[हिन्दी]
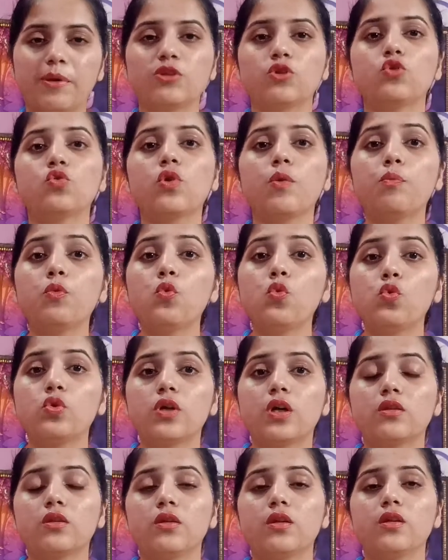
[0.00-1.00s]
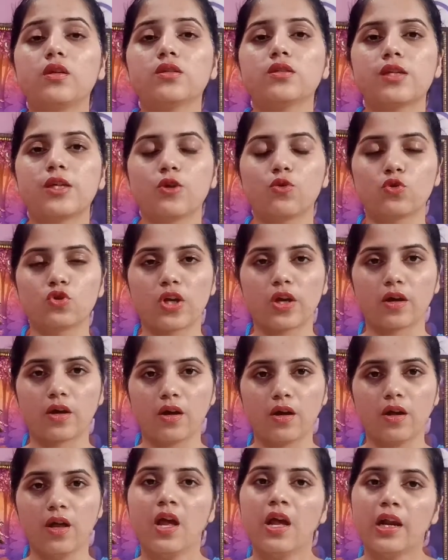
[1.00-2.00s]
मैं देती हूँ कि पूरा तरीके से ठीक हो
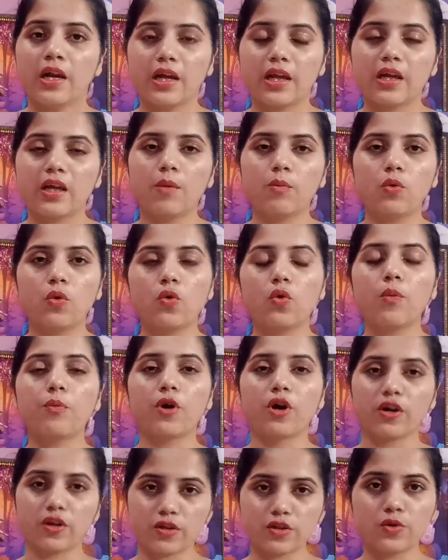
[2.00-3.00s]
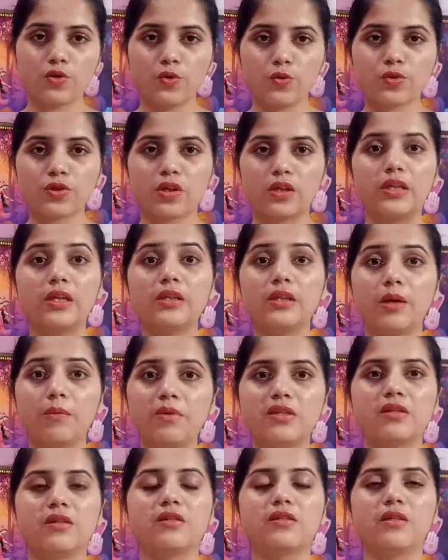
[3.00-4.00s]
जाएगा लेकिन हम लोग को प्रोडक्ट्स तो यूज़ करते हैं तब
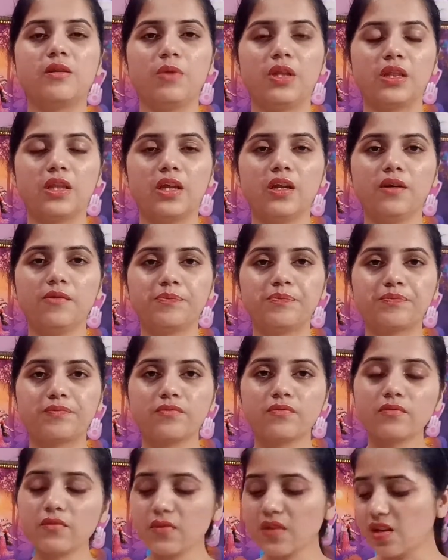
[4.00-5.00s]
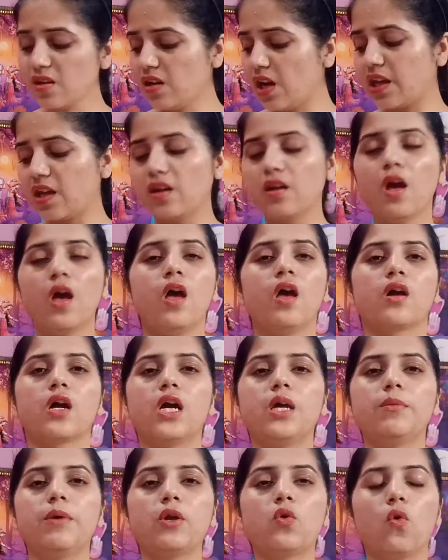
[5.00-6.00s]
रिजल्ट नहीं मिलते ना लेकिन
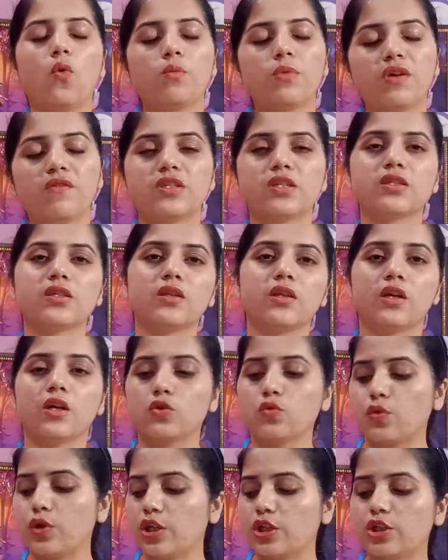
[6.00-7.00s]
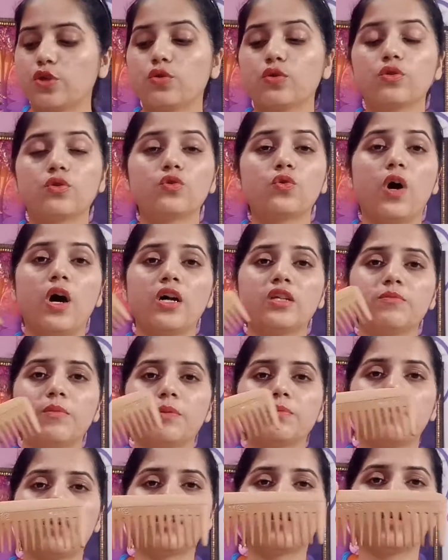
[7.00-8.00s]
कई बार कोम की वजह से दिक्कत हो रही है तो, तो आज मैं
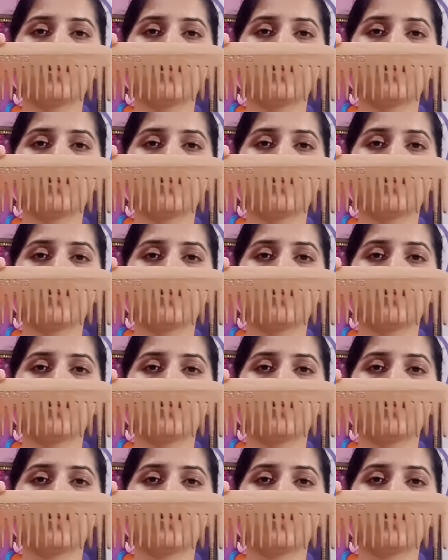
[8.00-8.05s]
आपसे बात